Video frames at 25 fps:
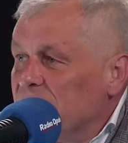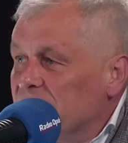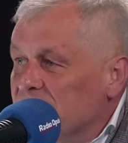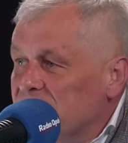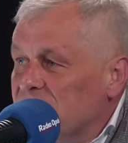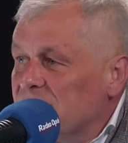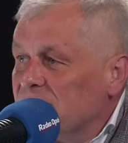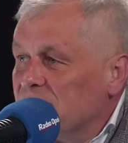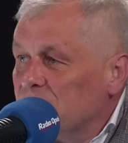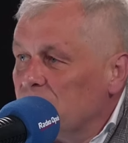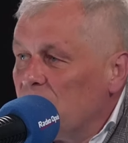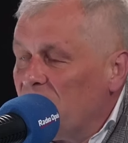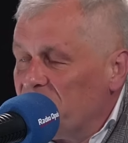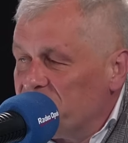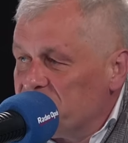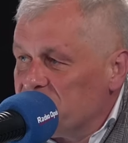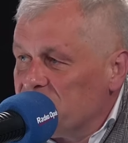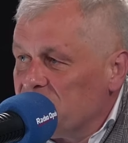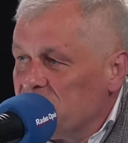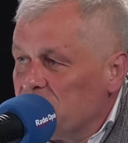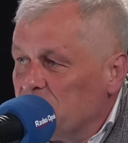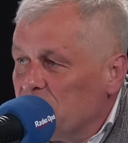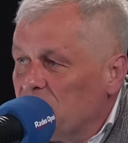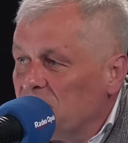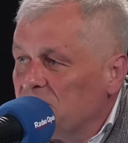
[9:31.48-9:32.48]
z tych ław
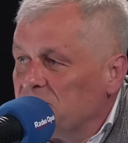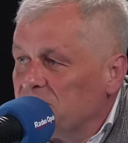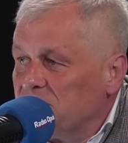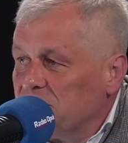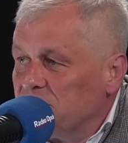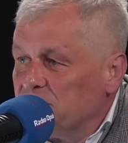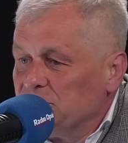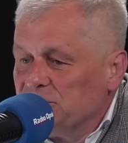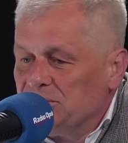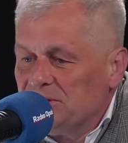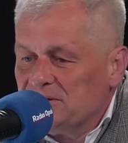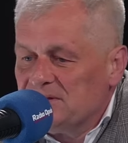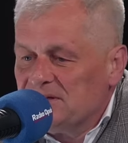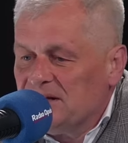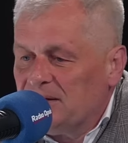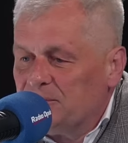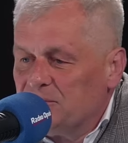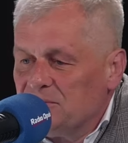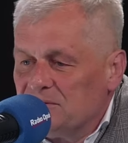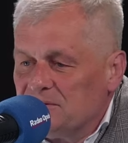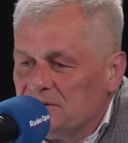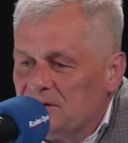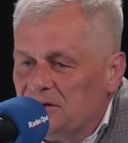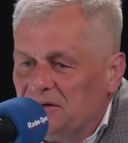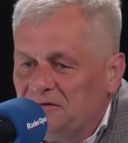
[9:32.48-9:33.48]
sejmowych, my się znamy
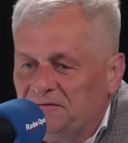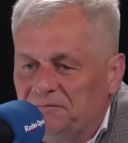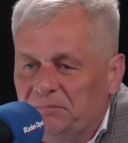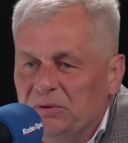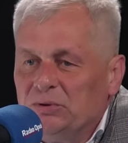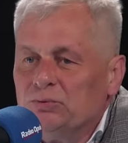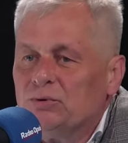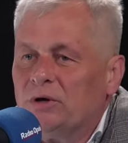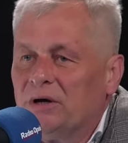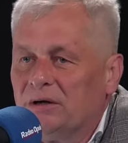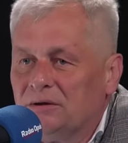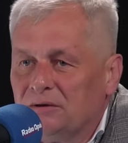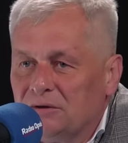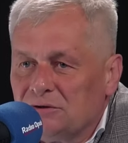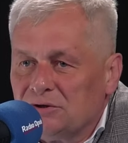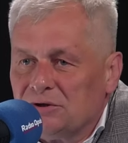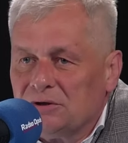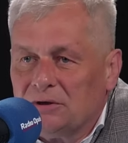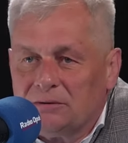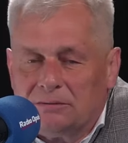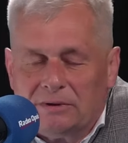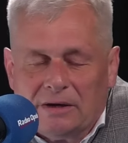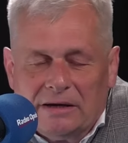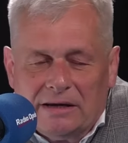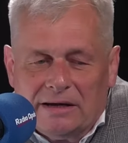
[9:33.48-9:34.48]
z gry w piłkę
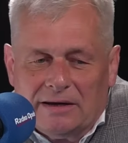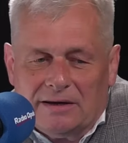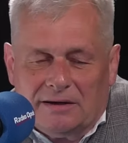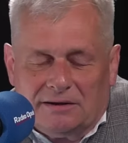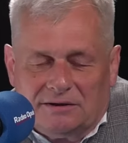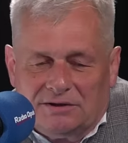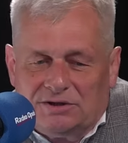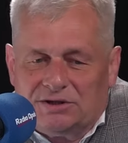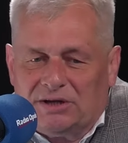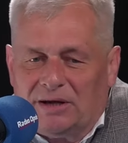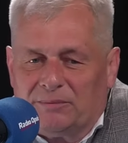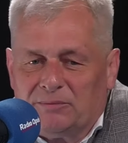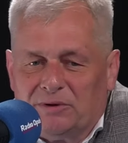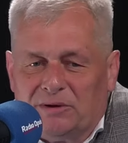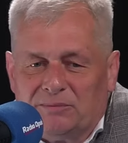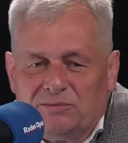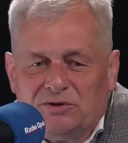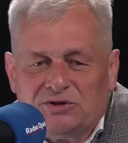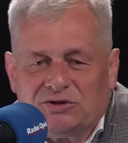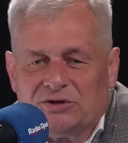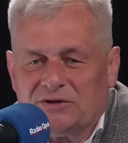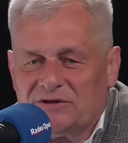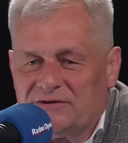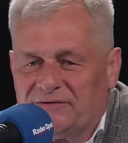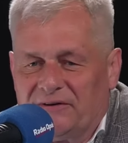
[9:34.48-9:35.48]
nożną, gdzieś tam na
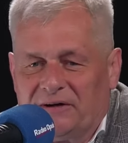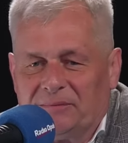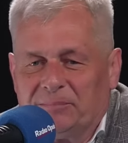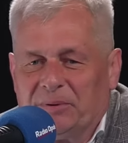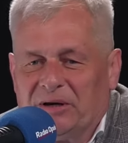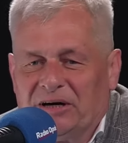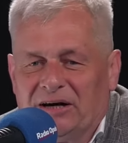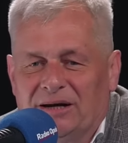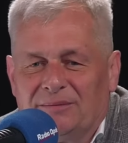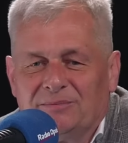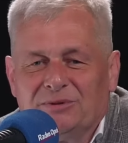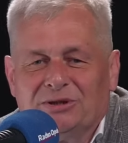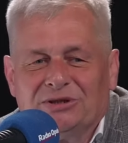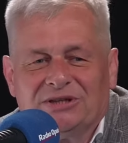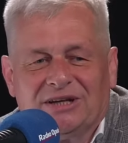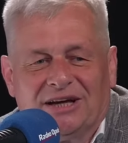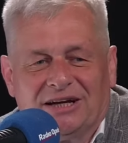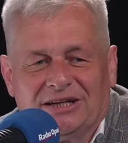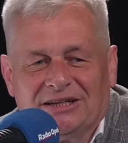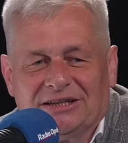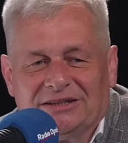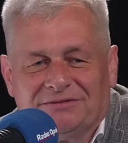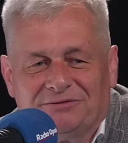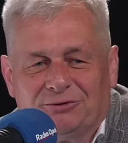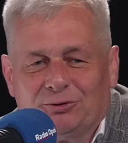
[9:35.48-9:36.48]
mistrzostwach
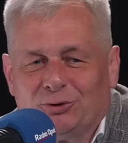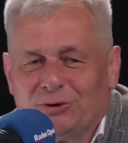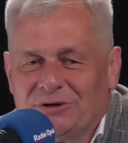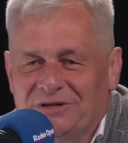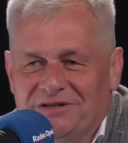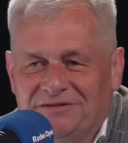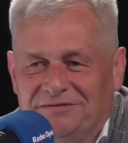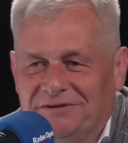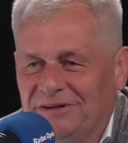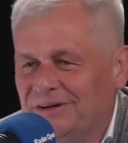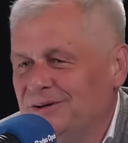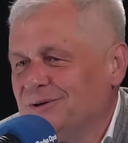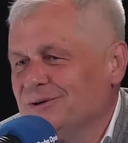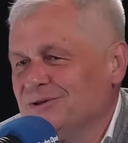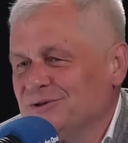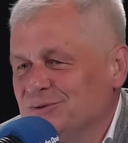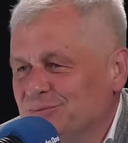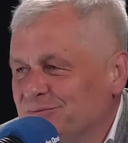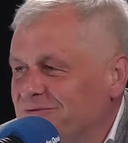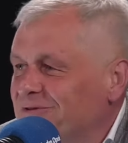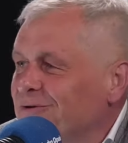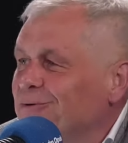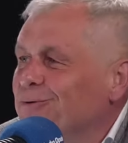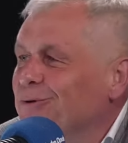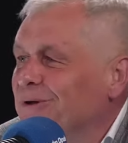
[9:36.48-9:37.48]
parlamentarnych w Turcji. Wiele osób
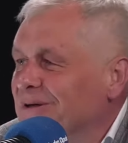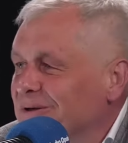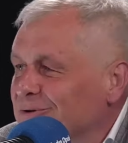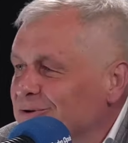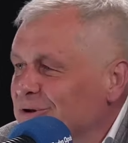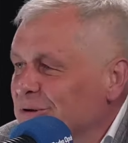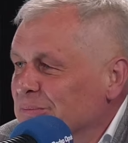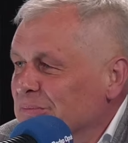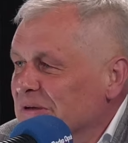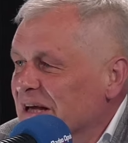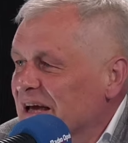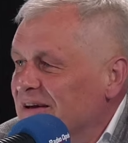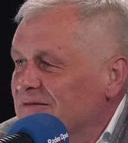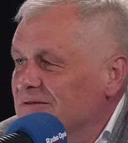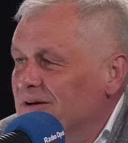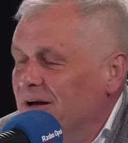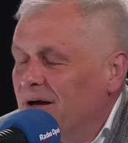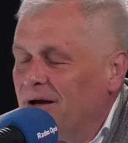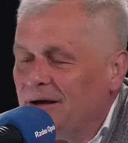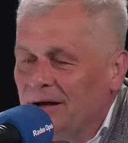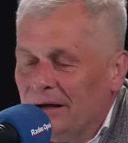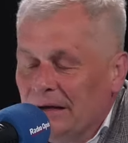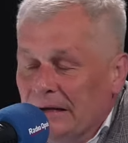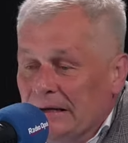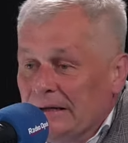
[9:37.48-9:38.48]
w ogóle o tym nie wie.
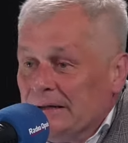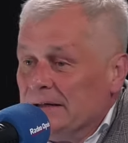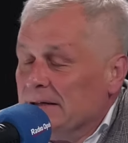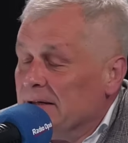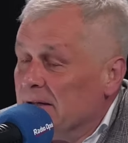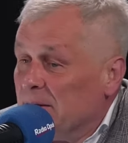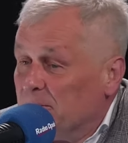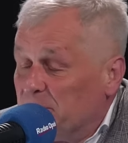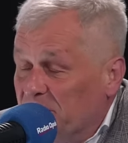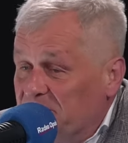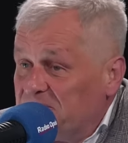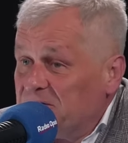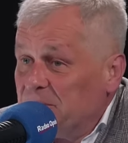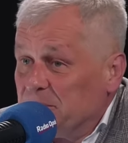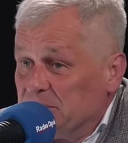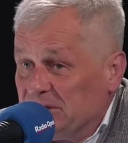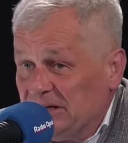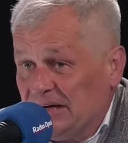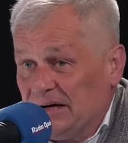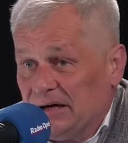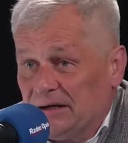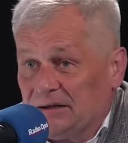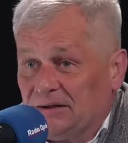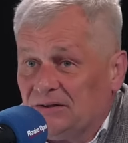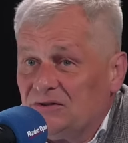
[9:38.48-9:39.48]
Powiem
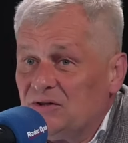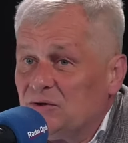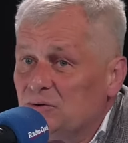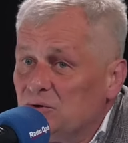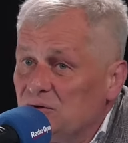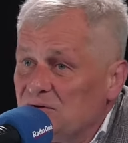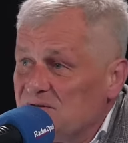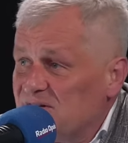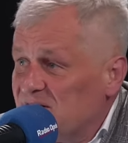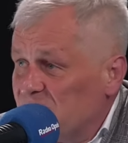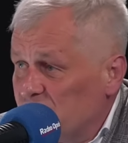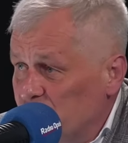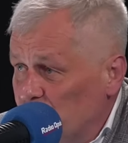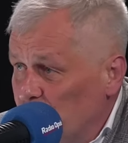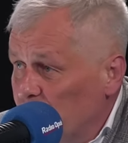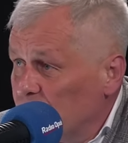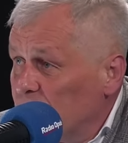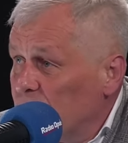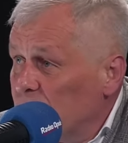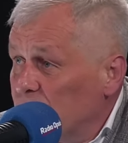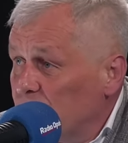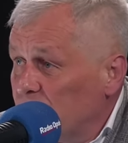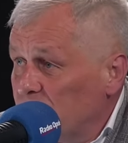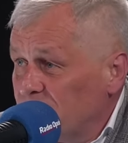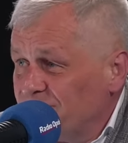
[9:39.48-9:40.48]
tak, co do
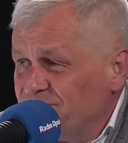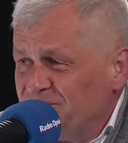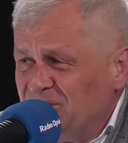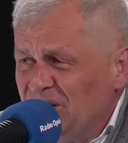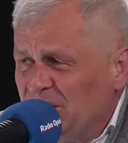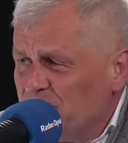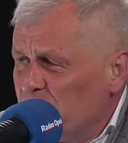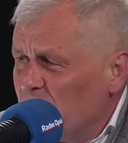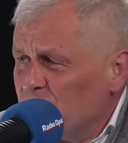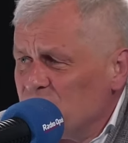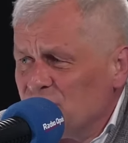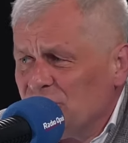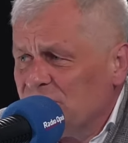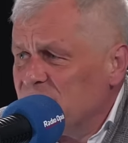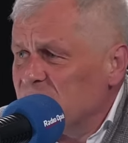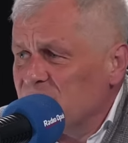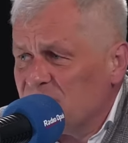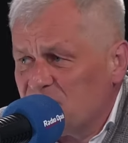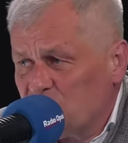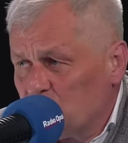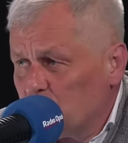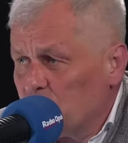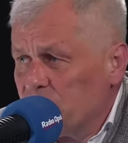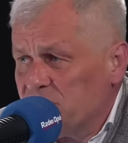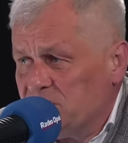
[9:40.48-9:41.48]
zarządu, nie mam żadnych
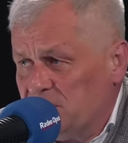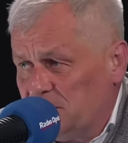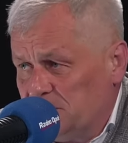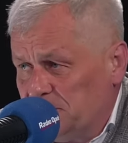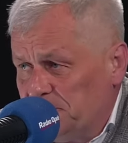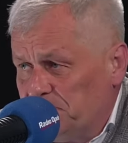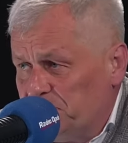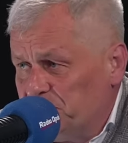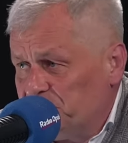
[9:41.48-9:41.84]
złudzeń.